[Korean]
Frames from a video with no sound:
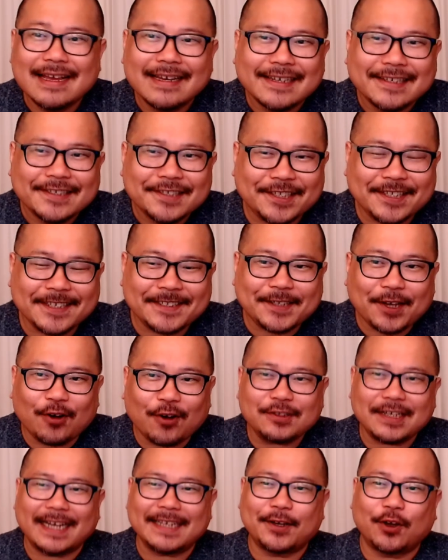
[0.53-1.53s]

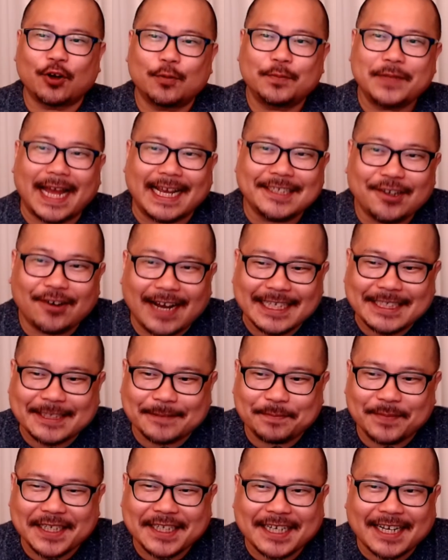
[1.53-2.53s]
시청자 여러분
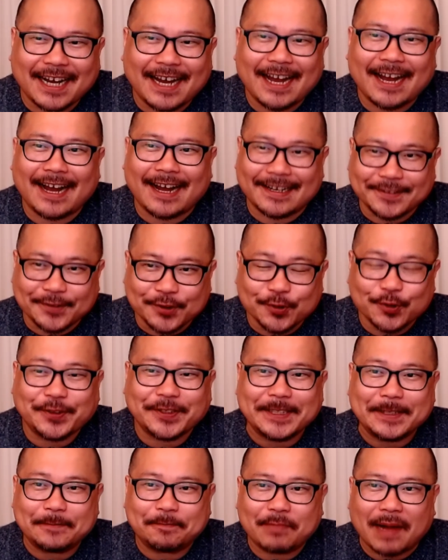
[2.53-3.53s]
안녕하십니까
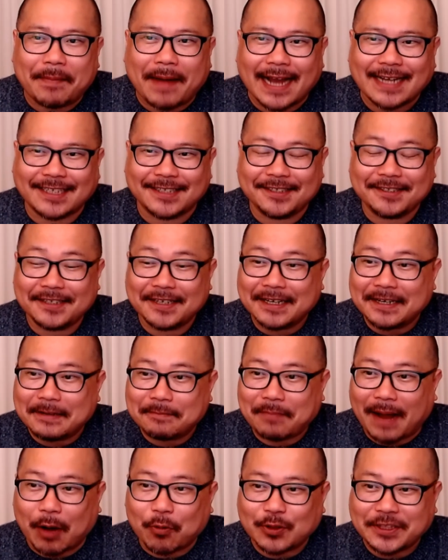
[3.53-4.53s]
뉴스 빠박이
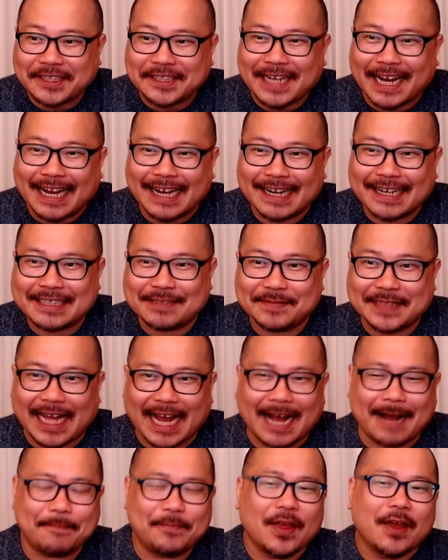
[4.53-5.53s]
바로
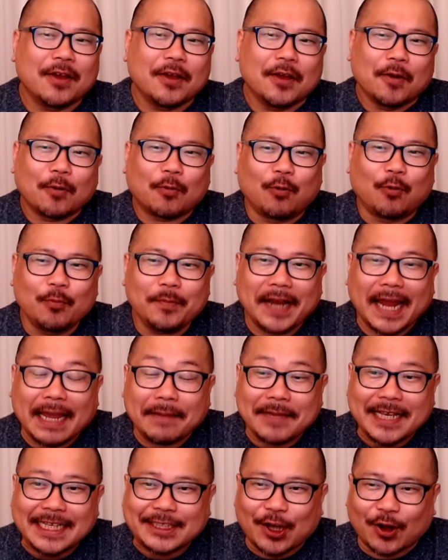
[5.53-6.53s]
시작하겠습니다.
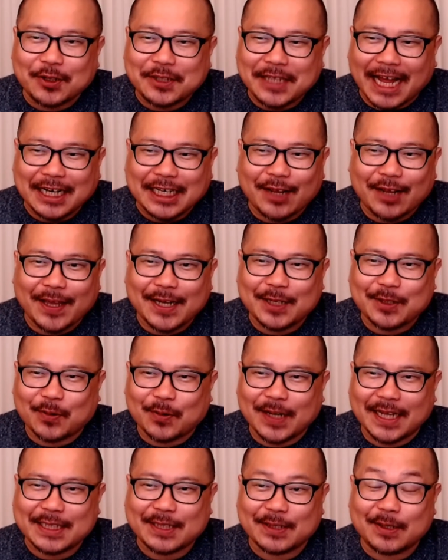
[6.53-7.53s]
국민의힘이 전당대회를
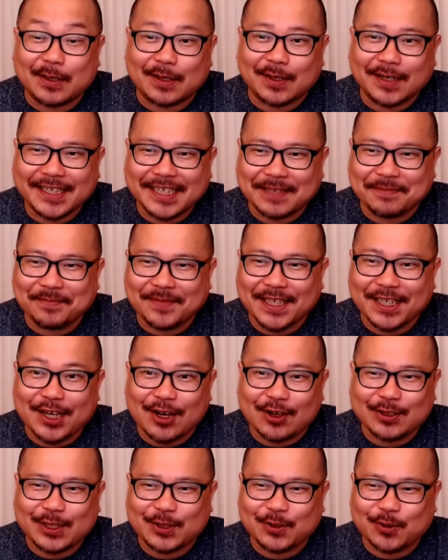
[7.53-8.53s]
통해서
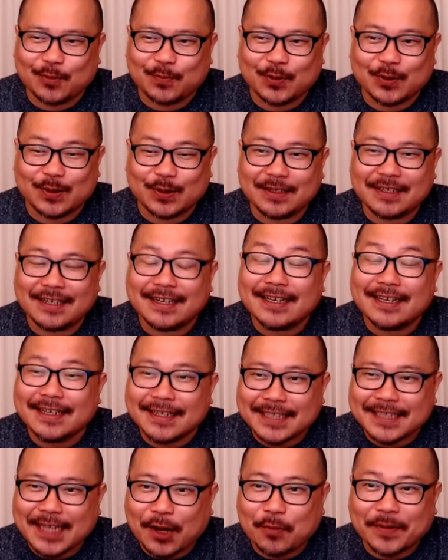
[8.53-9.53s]
김기현 지도부를
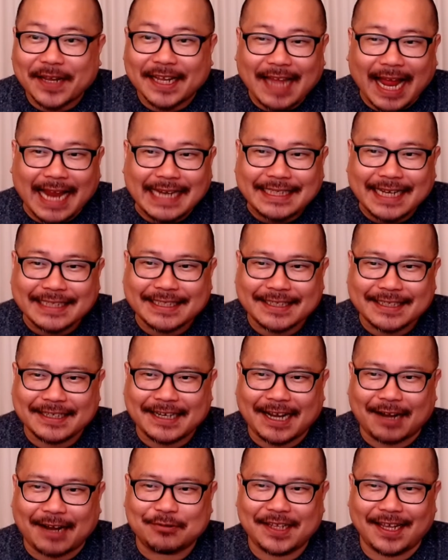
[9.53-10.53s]
새롭게 탄생시킨
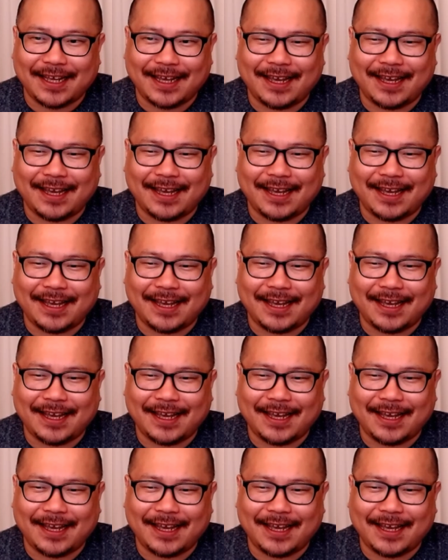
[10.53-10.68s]
가운데